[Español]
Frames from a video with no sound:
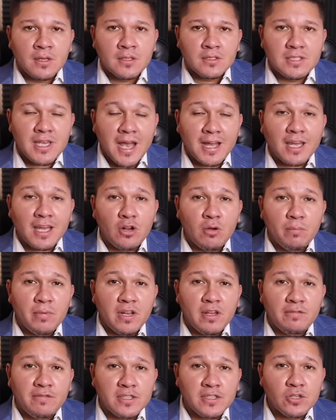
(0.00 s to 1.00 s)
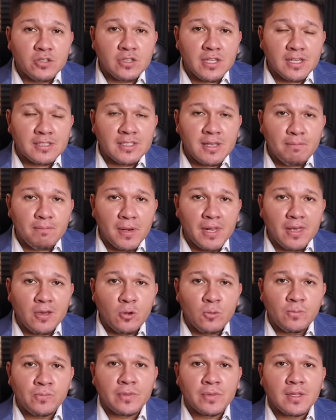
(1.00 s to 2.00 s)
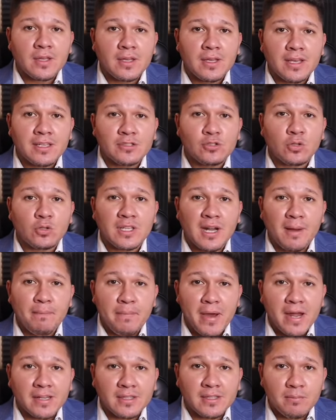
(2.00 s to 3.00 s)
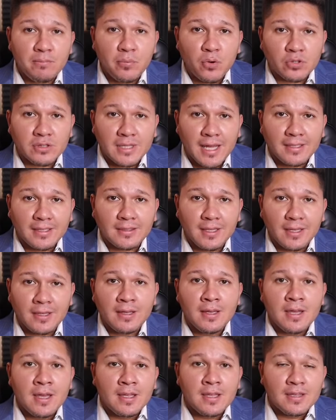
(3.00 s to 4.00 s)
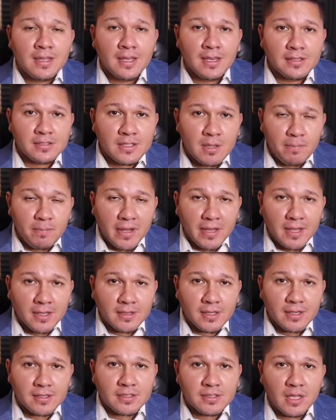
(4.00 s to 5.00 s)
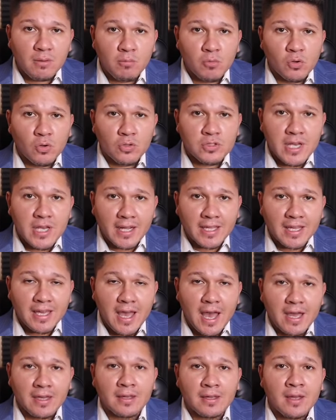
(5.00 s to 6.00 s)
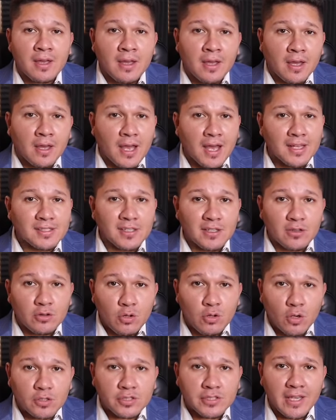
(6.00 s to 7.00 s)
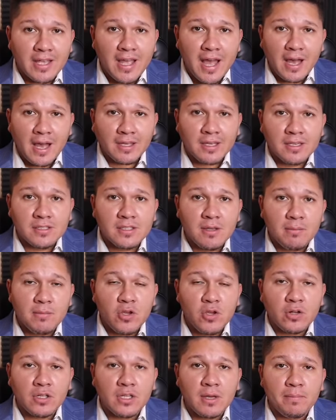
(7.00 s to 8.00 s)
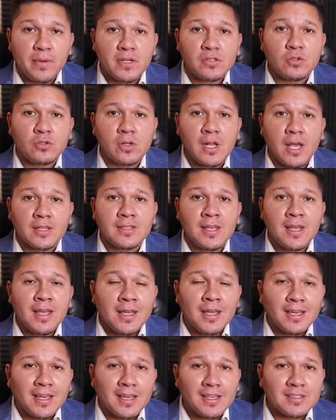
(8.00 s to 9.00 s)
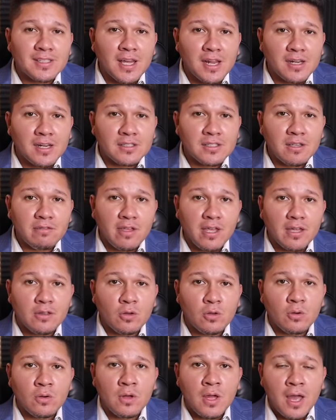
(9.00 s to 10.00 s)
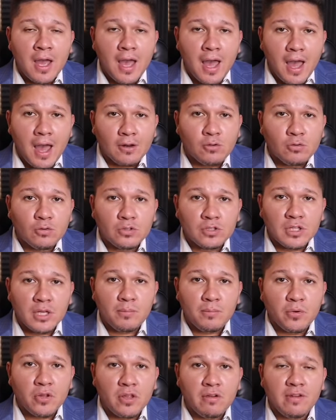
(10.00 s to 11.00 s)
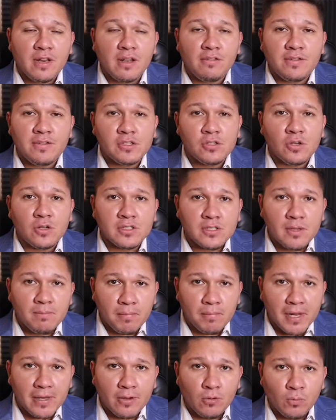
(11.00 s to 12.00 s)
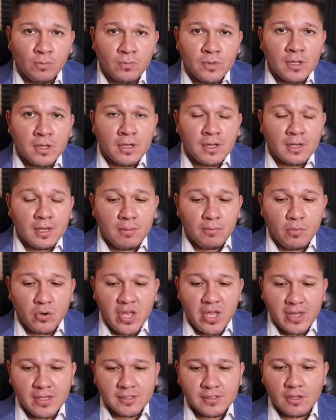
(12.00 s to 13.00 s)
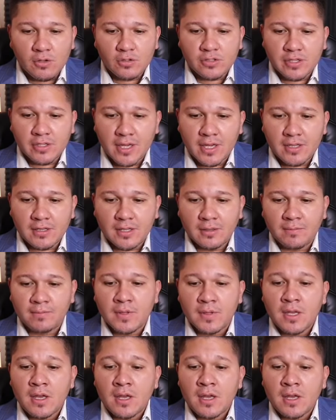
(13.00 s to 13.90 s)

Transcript: ya que los beneficios de desempleo es otra parte importante de este paquete de estímulo, ya que hay casi 12 a 15 millones de personas que están recibiendo algún tipo de beneficio de desempleo. Les voy a decir lo siguiente,